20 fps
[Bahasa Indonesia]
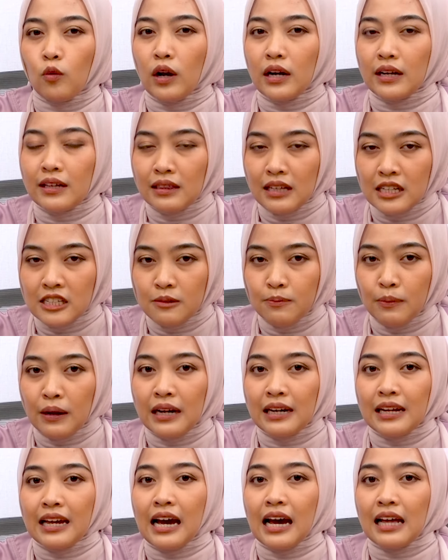kualitas
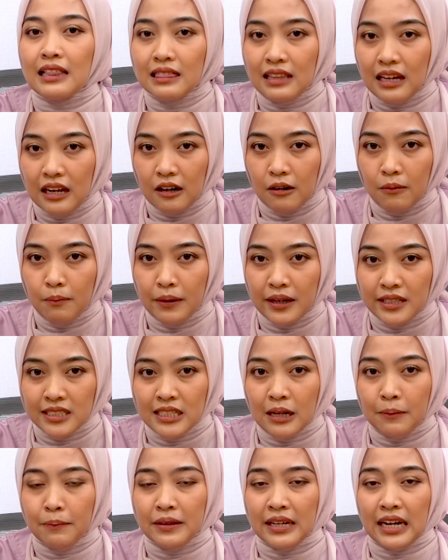penglihatan
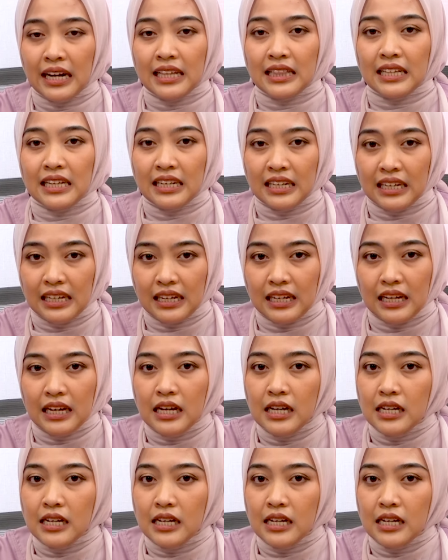pasca penyakit ini